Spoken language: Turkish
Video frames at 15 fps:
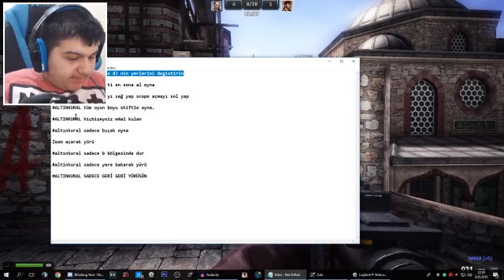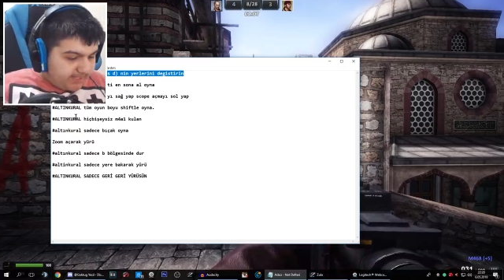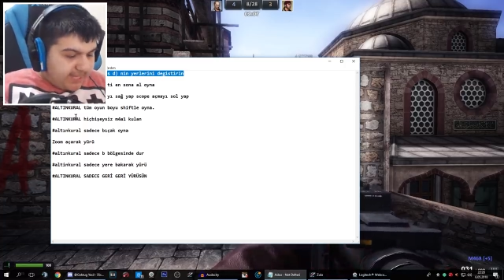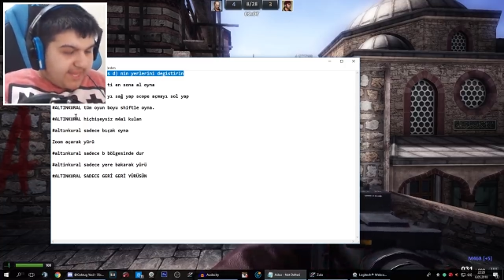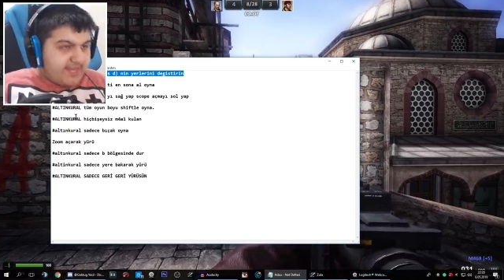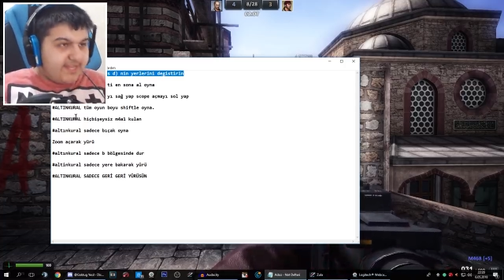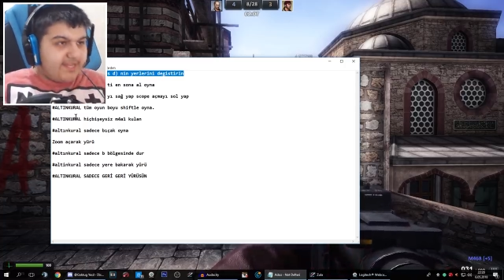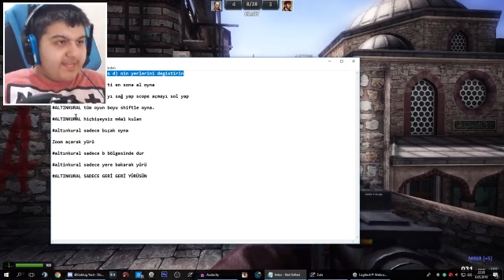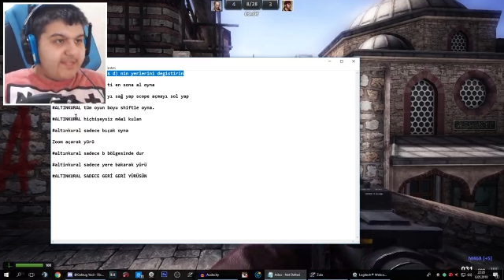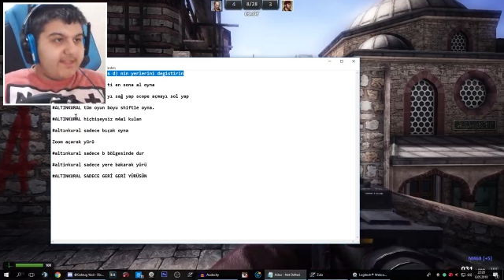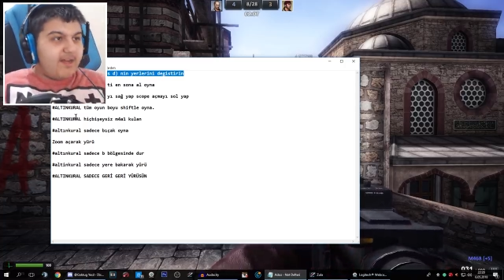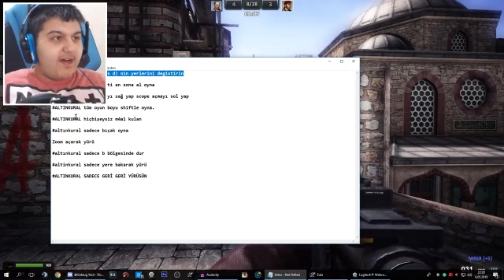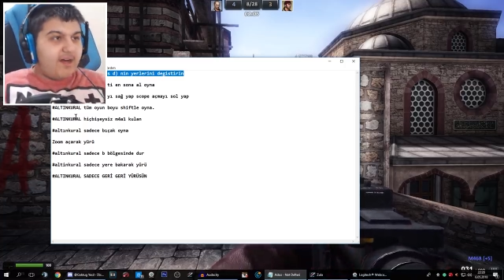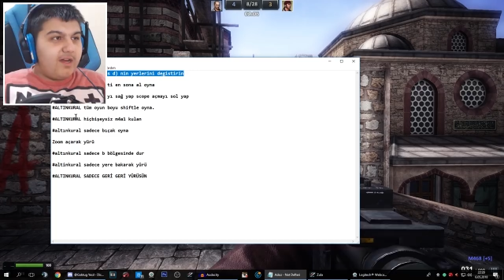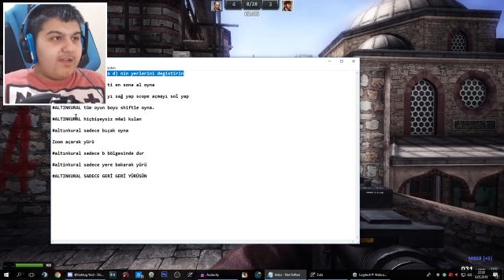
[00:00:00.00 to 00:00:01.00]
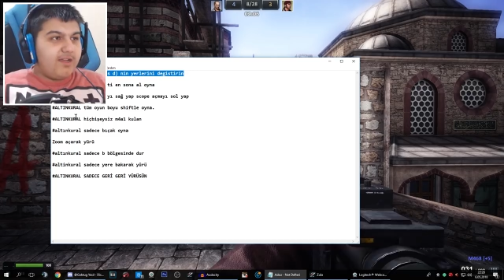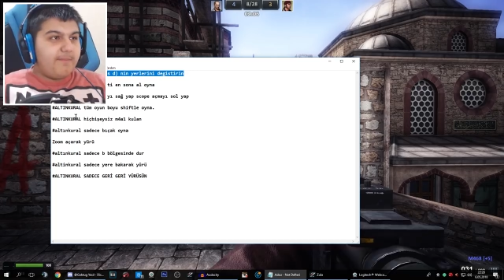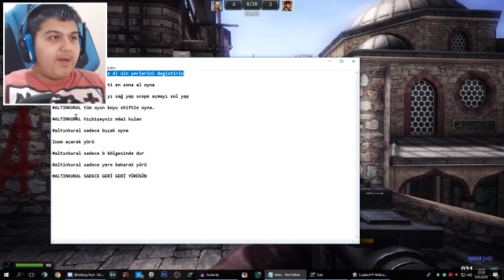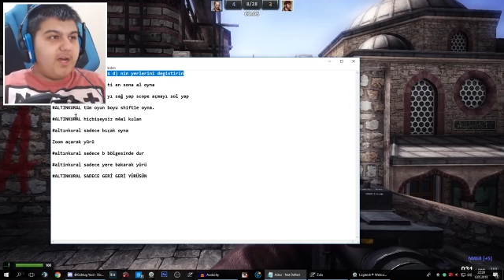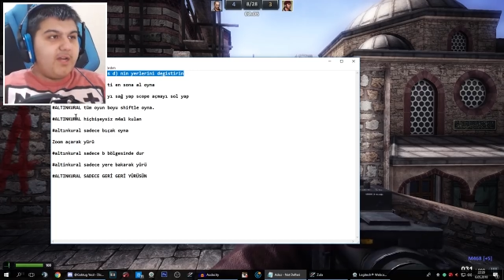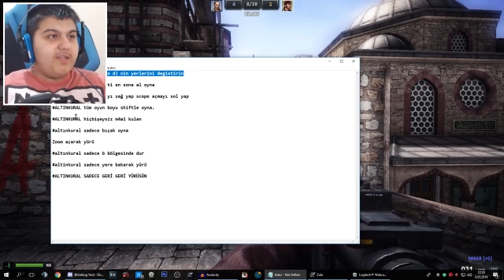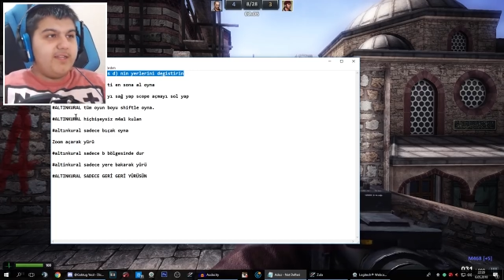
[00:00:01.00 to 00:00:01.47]
D A yap,
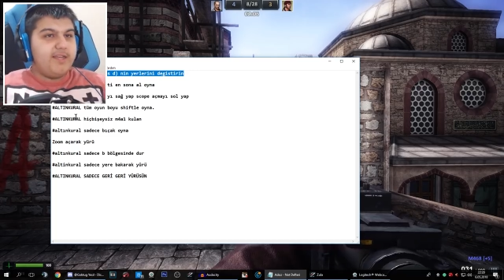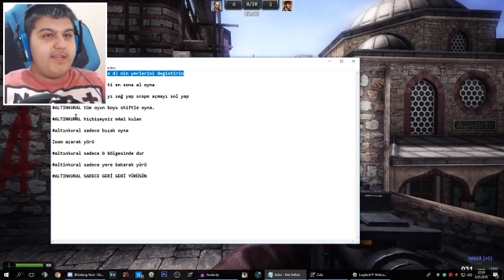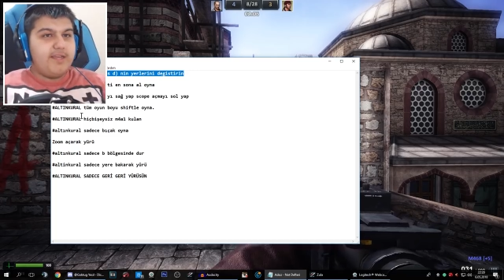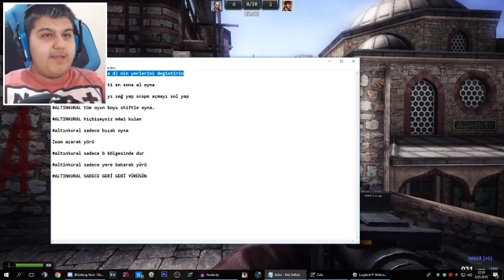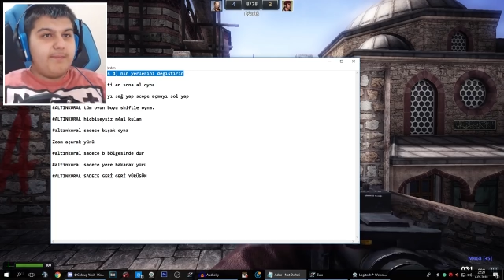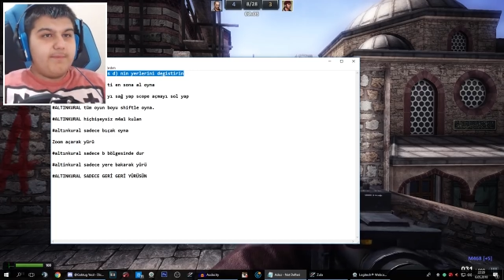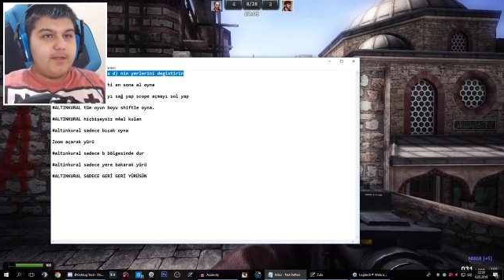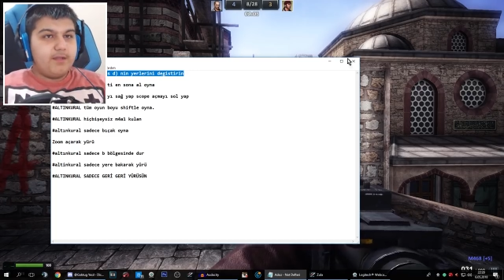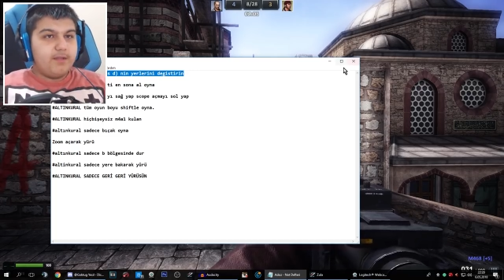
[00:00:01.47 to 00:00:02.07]
A D yap.